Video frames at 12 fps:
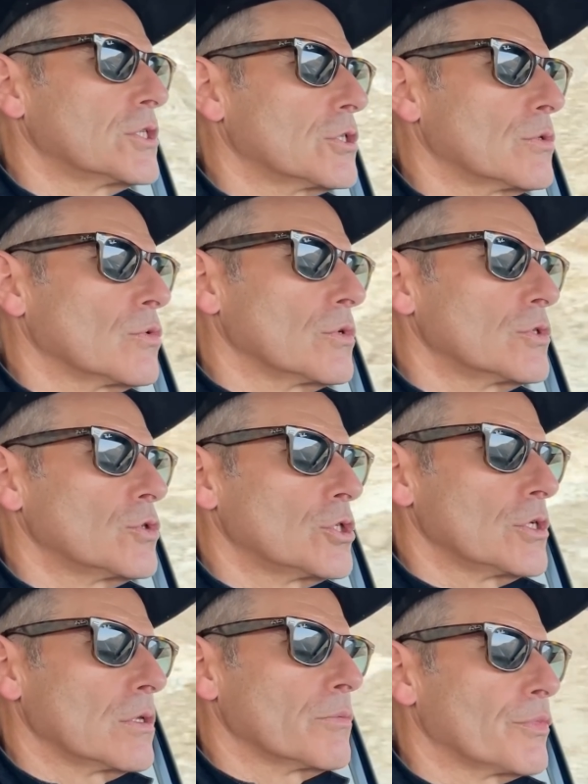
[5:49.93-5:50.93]
что
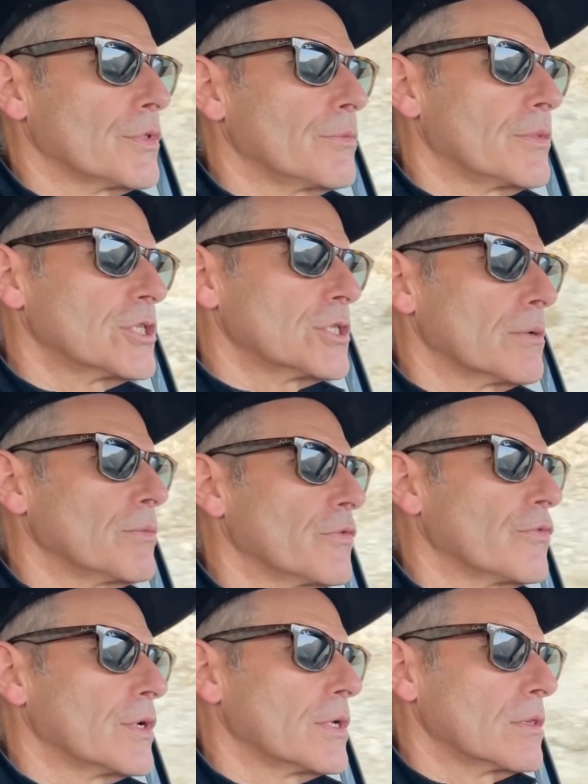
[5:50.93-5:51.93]
ощущение полномасштабной
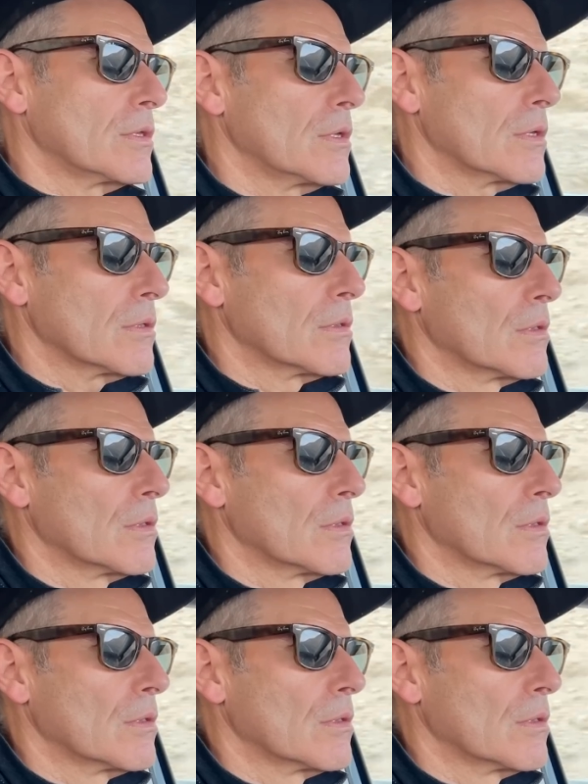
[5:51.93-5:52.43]
войны